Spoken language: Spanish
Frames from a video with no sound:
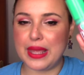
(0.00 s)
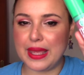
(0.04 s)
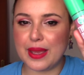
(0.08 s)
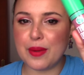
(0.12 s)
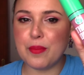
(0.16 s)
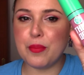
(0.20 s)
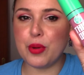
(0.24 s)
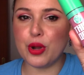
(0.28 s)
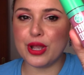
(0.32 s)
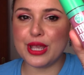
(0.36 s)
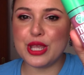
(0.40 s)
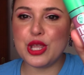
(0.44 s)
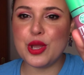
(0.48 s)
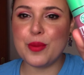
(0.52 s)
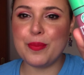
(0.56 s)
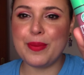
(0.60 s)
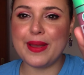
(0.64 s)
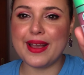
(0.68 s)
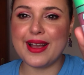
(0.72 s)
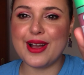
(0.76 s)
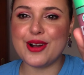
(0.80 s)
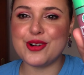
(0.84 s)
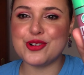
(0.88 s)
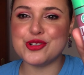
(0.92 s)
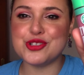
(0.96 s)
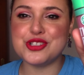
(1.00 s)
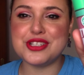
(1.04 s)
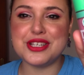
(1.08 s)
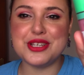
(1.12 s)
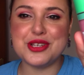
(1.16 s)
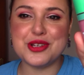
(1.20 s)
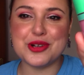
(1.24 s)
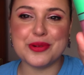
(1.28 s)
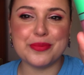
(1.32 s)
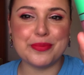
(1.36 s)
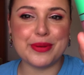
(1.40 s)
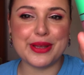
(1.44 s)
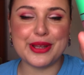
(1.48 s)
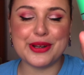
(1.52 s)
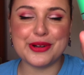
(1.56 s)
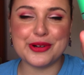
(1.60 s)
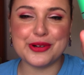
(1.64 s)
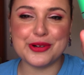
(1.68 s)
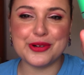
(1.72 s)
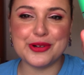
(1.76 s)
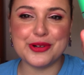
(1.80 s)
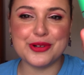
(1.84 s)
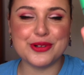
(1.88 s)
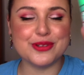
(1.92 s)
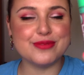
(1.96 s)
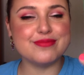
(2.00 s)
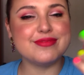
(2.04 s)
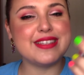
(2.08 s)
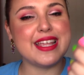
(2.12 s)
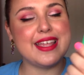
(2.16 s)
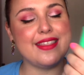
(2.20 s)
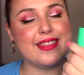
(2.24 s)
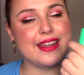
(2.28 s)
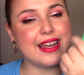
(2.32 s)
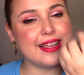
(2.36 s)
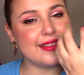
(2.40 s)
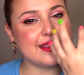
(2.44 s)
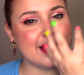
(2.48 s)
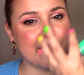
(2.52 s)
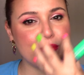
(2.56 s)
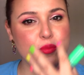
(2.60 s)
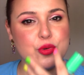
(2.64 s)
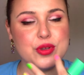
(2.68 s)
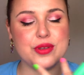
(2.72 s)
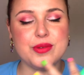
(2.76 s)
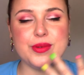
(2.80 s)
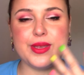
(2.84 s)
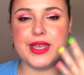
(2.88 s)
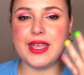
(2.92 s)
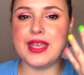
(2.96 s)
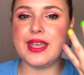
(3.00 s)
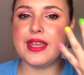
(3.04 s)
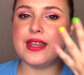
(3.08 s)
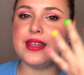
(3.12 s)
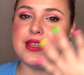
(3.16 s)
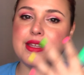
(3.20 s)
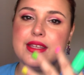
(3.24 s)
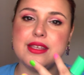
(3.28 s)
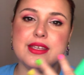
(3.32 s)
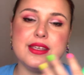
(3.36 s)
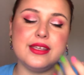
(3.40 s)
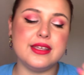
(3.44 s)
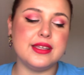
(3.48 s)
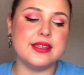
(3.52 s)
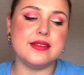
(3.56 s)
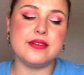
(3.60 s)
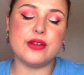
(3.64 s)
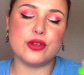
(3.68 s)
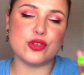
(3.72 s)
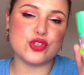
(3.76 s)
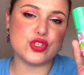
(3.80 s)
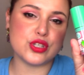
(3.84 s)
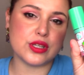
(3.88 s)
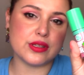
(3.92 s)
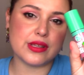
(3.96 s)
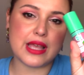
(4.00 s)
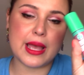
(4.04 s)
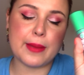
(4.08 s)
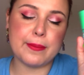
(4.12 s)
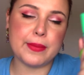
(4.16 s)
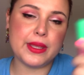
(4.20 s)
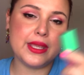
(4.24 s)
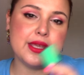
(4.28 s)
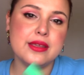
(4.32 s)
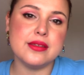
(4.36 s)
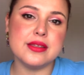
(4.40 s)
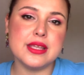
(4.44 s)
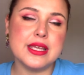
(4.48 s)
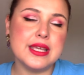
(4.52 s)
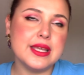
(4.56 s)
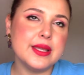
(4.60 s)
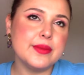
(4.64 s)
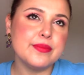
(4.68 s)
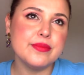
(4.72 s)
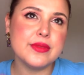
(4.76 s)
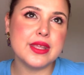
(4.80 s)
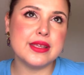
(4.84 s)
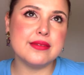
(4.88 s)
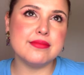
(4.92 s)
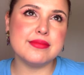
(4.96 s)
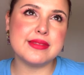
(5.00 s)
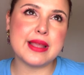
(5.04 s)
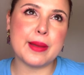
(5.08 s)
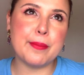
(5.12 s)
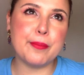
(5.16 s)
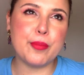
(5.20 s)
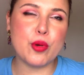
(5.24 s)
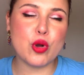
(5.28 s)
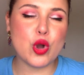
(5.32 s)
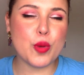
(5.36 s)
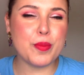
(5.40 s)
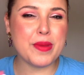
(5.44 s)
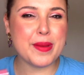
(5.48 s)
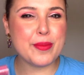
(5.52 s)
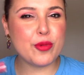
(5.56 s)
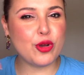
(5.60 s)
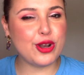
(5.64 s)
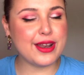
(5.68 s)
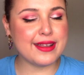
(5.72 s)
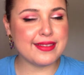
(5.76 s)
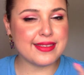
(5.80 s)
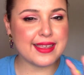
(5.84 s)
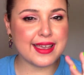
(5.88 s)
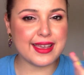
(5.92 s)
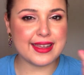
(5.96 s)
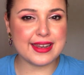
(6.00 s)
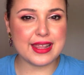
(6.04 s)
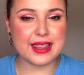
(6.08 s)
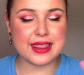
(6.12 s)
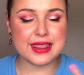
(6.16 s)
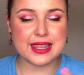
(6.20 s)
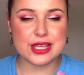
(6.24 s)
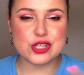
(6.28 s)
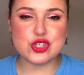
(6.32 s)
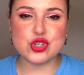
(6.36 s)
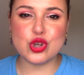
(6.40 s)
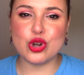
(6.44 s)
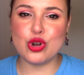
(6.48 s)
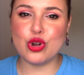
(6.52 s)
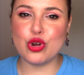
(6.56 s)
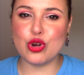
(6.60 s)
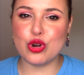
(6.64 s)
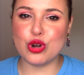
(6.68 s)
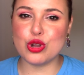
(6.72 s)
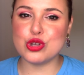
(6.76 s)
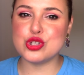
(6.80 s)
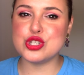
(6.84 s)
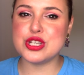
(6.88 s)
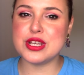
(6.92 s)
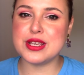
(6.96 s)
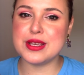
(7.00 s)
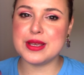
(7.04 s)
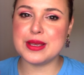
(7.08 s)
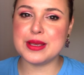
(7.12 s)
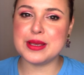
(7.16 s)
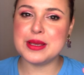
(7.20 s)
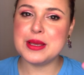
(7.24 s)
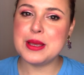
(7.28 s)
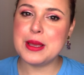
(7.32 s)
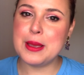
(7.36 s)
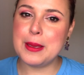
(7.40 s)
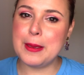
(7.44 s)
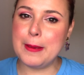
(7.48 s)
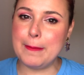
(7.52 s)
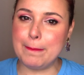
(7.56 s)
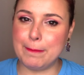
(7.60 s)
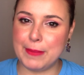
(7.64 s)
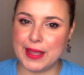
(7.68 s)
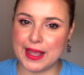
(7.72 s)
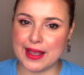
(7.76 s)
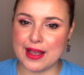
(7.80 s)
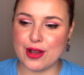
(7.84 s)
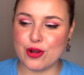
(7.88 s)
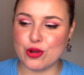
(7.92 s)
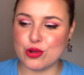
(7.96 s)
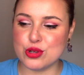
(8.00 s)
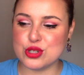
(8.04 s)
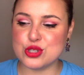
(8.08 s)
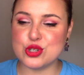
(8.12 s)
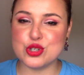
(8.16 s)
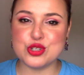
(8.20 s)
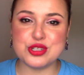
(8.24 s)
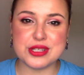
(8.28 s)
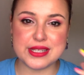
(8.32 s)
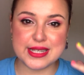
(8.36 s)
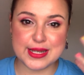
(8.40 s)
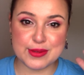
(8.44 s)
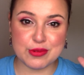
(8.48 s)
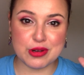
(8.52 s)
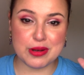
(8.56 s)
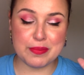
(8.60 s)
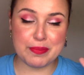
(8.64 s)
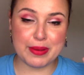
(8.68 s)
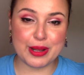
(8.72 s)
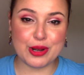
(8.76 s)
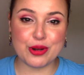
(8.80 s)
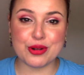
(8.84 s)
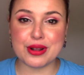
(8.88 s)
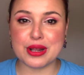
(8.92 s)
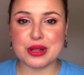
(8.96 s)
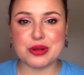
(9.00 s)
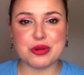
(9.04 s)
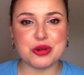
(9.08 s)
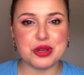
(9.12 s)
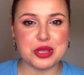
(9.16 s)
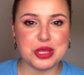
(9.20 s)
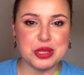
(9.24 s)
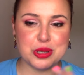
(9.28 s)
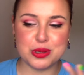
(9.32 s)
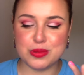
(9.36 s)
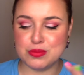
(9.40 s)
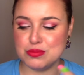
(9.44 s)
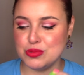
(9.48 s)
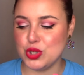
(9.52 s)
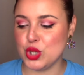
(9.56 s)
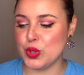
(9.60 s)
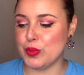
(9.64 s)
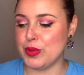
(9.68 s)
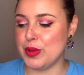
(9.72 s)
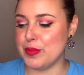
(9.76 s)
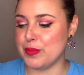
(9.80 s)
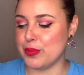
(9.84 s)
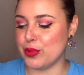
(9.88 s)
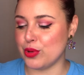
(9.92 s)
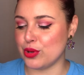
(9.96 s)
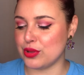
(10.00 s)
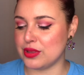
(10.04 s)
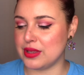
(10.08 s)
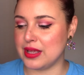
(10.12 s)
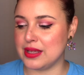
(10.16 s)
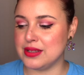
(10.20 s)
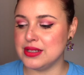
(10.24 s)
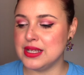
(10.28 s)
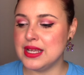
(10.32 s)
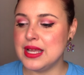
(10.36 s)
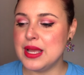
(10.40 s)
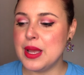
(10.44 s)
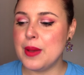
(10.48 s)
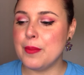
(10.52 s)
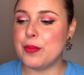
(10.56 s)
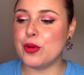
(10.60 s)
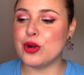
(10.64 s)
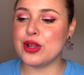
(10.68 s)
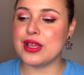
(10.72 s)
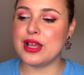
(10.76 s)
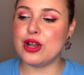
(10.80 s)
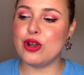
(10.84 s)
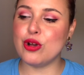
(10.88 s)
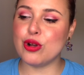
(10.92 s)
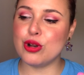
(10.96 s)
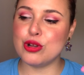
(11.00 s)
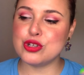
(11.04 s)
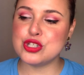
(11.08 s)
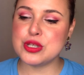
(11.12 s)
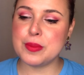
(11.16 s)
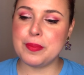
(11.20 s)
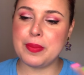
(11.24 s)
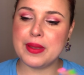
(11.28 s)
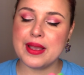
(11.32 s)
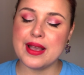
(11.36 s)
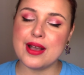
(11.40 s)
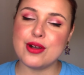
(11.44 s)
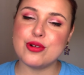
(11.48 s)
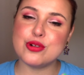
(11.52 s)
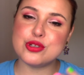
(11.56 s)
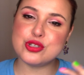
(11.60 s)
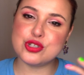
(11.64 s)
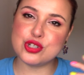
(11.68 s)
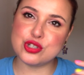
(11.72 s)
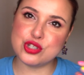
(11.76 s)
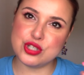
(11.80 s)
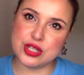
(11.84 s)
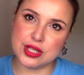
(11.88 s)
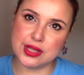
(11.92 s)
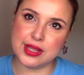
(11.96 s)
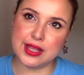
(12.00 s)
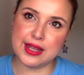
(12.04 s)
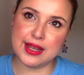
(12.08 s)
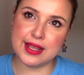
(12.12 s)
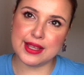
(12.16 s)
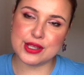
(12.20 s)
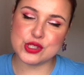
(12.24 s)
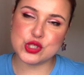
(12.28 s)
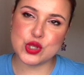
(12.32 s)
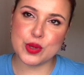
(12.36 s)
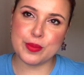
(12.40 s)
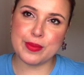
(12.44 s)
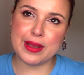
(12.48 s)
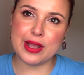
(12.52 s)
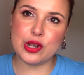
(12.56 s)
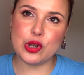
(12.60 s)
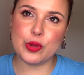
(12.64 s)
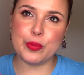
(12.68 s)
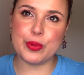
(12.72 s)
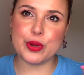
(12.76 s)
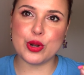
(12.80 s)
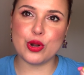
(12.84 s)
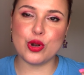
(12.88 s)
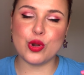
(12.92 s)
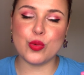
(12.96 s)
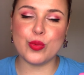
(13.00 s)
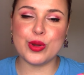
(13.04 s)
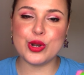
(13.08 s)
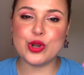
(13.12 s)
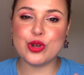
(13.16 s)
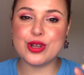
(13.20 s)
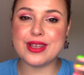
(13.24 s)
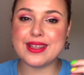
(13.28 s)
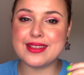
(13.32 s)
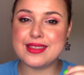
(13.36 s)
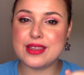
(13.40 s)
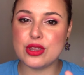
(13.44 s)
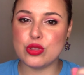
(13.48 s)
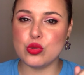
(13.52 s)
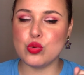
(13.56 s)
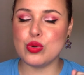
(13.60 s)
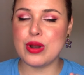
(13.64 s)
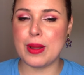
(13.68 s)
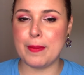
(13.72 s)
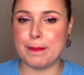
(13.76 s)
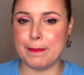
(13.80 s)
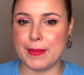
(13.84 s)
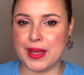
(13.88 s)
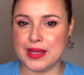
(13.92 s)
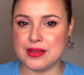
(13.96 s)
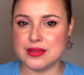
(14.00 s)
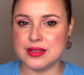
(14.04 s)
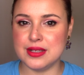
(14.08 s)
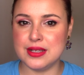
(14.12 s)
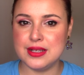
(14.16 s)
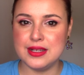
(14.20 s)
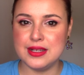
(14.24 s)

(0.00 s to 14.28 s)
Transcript: un poquillo pegajosillo, pero te hidrata muy bien y no sé, a mí tampoco me molestan en exceso los glosses pegajosos, si llevo el pelo recogido no me importa, porque los glosses pegajosos sí tienen eso malo, pero lo bueno es que te duran más